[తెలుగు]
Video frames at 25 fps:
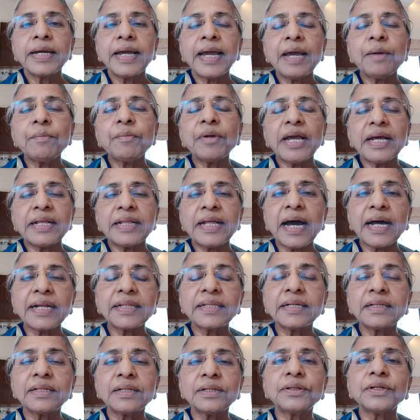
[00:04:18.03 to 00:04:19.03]
ఏమి
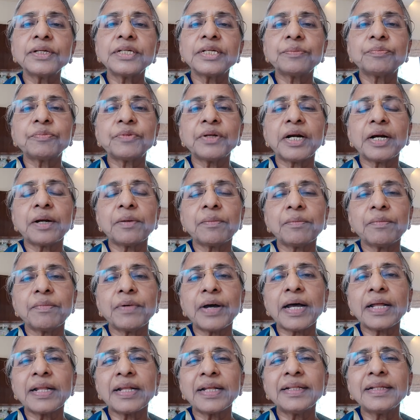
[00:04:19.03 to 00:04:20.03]
యథార్థతతో చెప్తున్నాడు
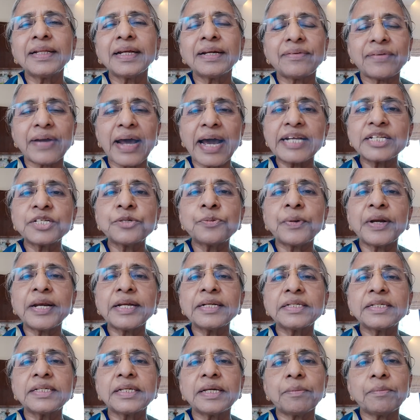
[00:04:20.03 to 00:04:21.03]
అదంతా
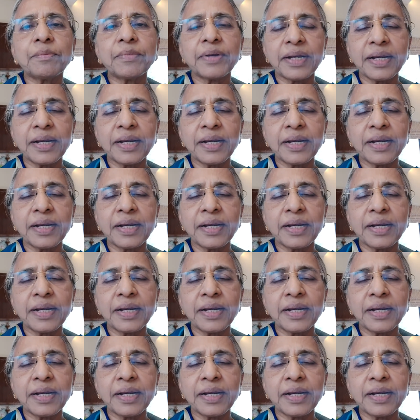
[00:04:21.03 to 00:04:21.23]
ట్రాన్స్పరెన్సీ